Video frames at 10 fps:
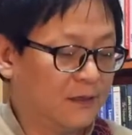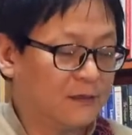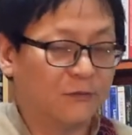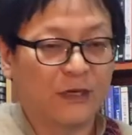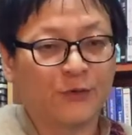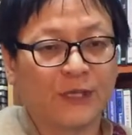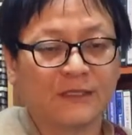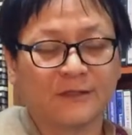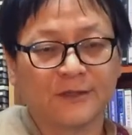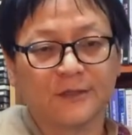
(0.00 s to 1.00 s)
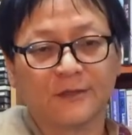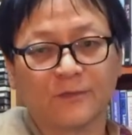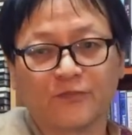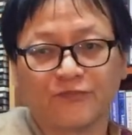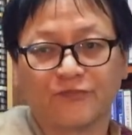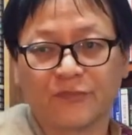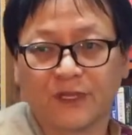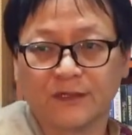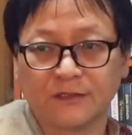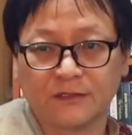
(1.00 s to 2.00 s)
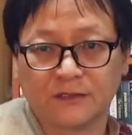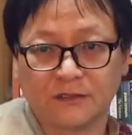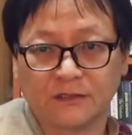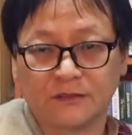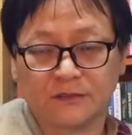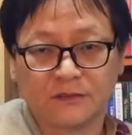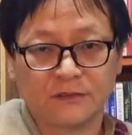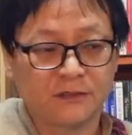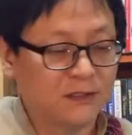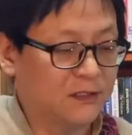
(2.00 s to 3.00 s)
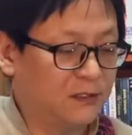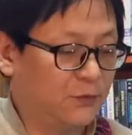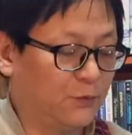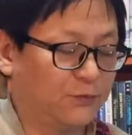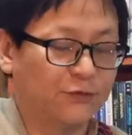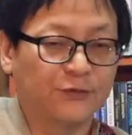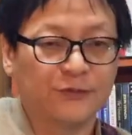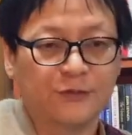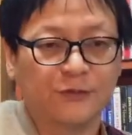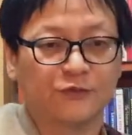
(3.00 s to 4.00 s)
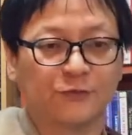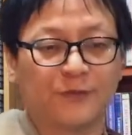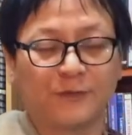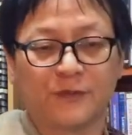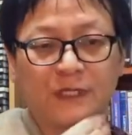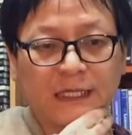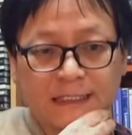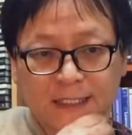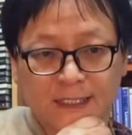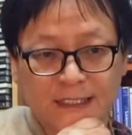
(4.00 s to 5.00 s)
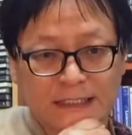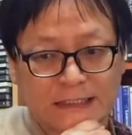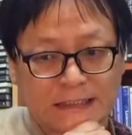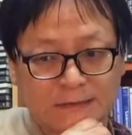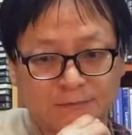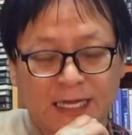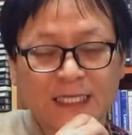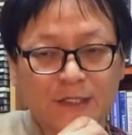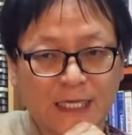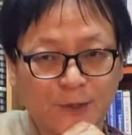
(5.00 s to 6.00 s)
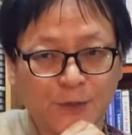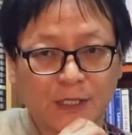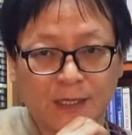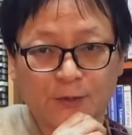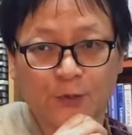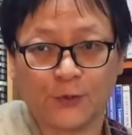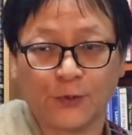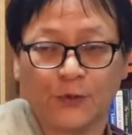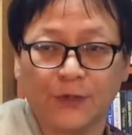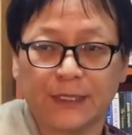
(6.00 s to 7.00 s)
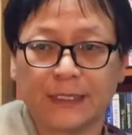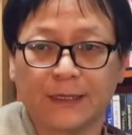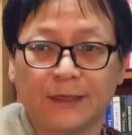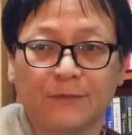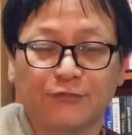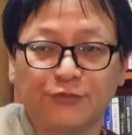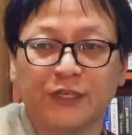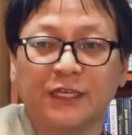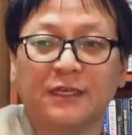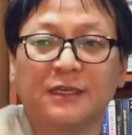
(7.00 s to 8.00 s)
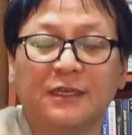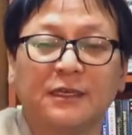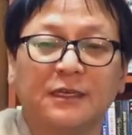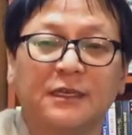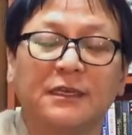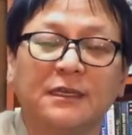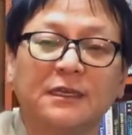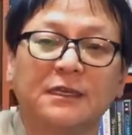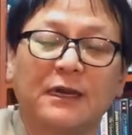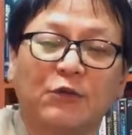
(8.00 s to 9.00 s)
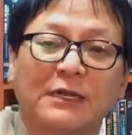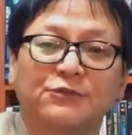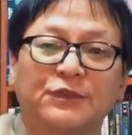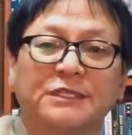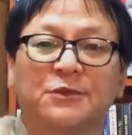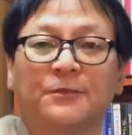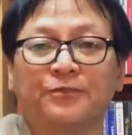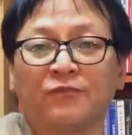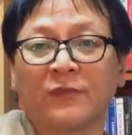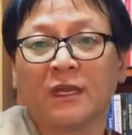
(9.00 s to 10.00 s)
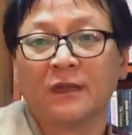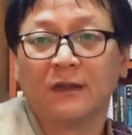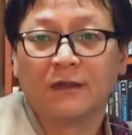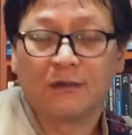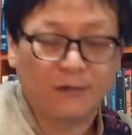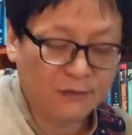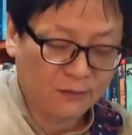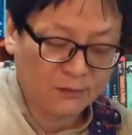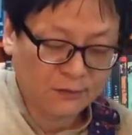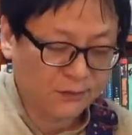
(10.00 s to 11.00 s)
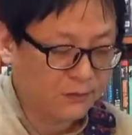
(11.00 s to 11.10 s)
그 활용에 있어서는 그요 블루스 주법들이 굉장히 그 많이 사용이 되고 예, 뿌리라고 할 수 있죠. 어,